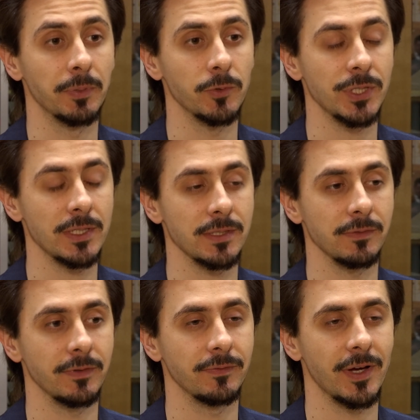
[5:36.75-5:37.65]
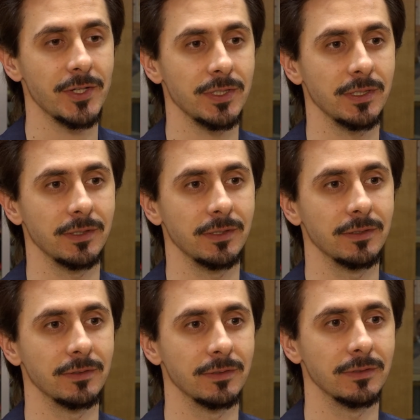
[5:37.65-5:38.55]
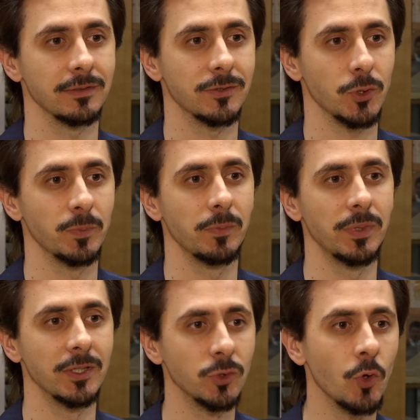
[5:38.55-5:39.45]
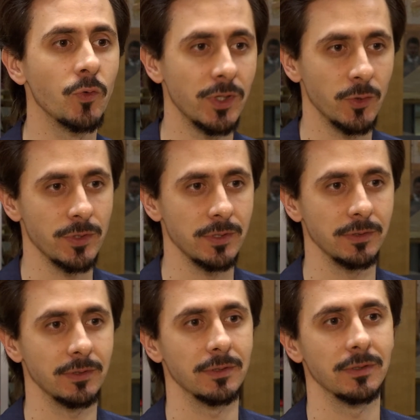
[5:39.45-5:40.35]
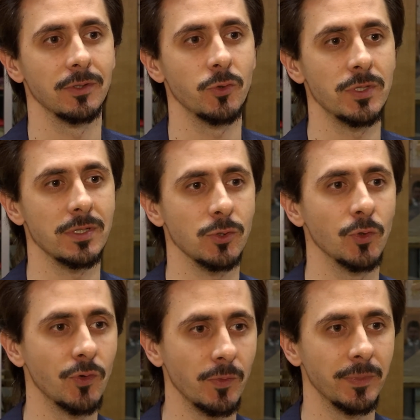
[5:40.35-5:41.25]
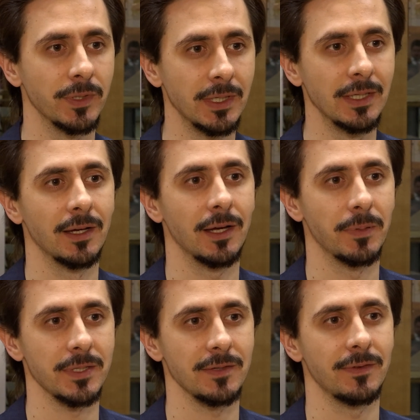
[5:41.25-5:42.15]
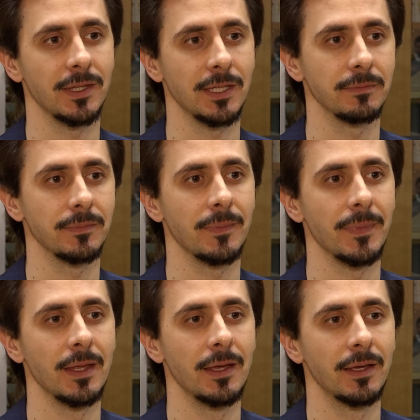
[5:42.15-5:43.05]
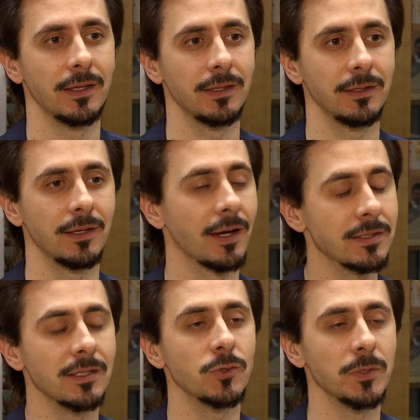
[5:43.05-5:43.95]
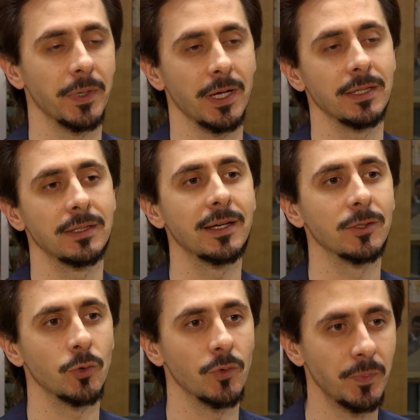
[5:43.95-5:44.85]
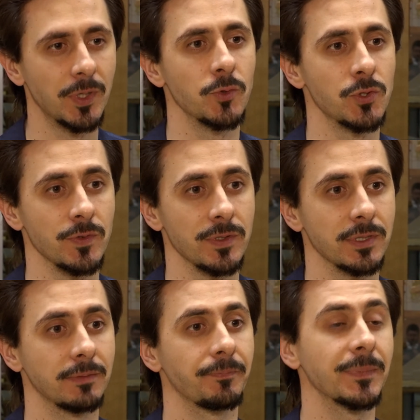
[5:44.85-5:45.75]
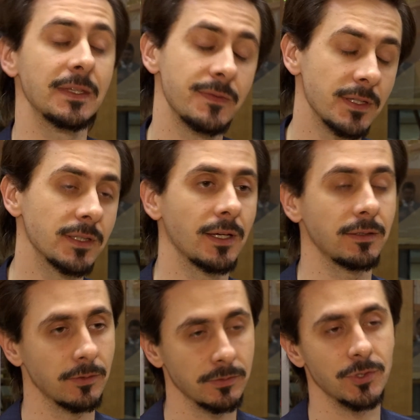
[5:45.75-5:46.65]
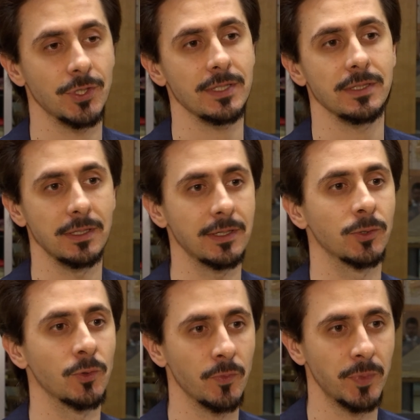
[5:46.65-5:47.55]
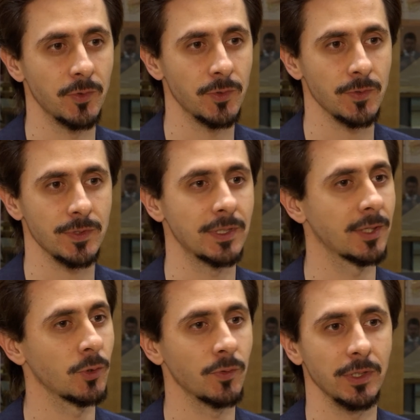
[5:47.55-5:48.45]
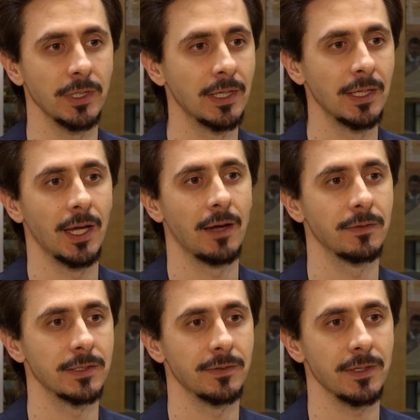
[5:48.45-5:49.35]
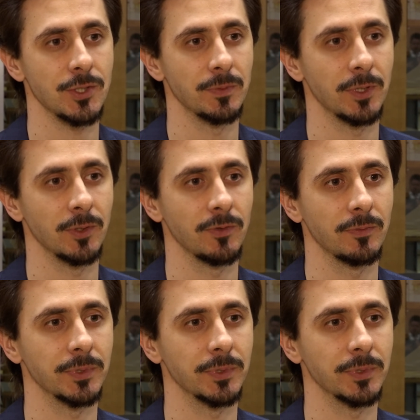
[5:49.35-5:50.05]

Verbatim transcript: И получается важно, э, чтобы были новые люди, э, люди с новым образованием. И, а эти люди пока не готовы переучиваться. Не всегда, но часто не готовы переучиваться, не готовы овладевать чем-то новым.